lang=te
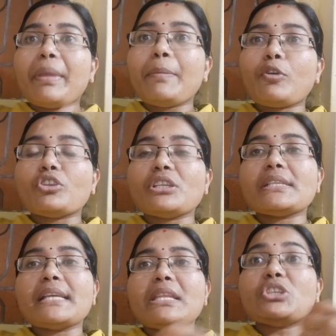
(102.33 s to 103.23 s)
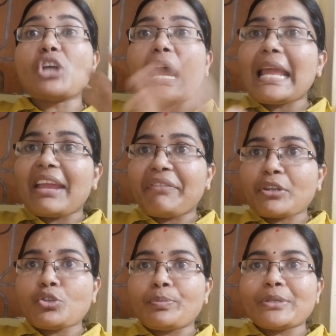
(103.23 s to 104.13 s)
బేబీకి వచ్చేసి అది చాలా
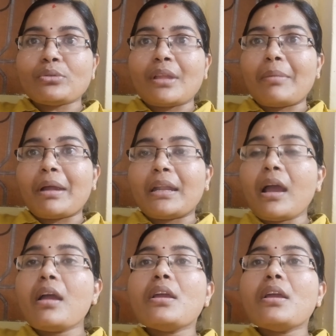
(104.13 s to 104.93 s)
ఎఫెక్ట్ చూపిస్తుంది అనమాట